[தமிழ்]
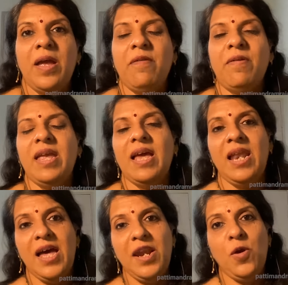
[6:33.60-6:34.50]
இவன்
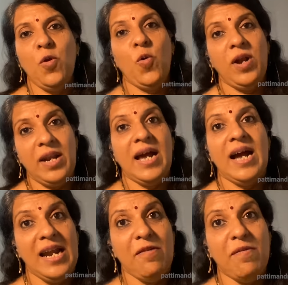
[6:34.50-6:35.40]
எல்லாரையும் கொல்ற
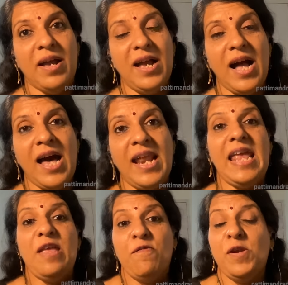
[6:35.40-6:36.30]
ஆள் இவன்
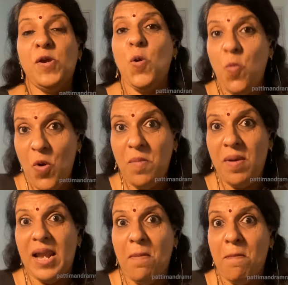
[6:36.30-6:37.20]
ஆனால் இவனுக்கு
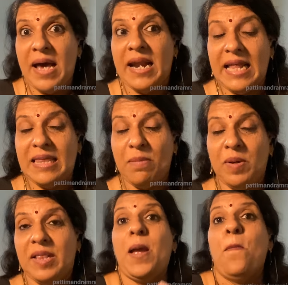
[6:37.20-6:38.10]
உண்மையில் மரணத்தை
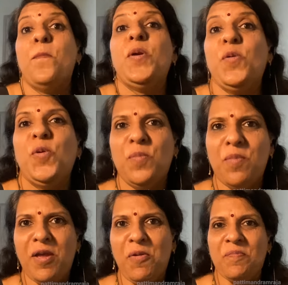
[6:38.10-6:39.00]
பற்றி அப்படி ஒரு
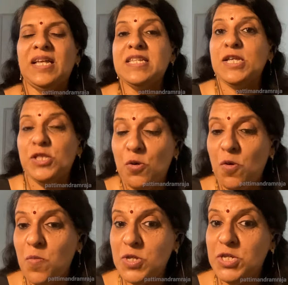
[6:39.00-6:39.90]
பயம் தான்
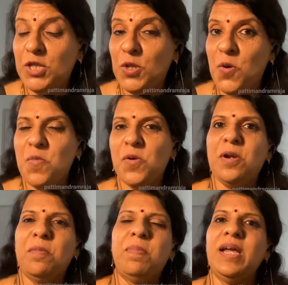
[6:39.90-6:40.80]
செத்துருவோமோ
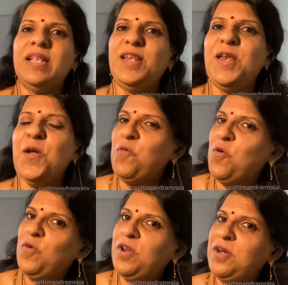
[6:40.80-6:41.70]
செத்துருவோமோன்ற பயத்திலேயே
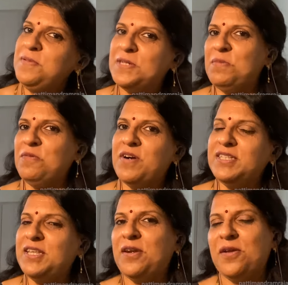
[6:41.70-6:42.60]
ஒவ்வொரு நிமிஷமும்
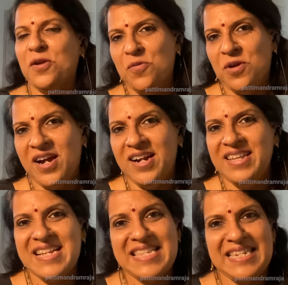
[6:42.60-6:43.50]
வாழ்ந்துட்டுருக்கிற ஒரு ஆள்
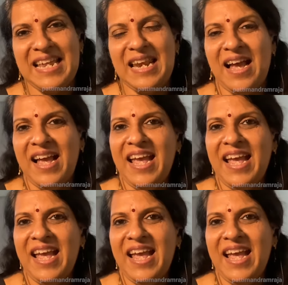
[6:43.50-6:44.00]
தான் ஸ்டெல்லா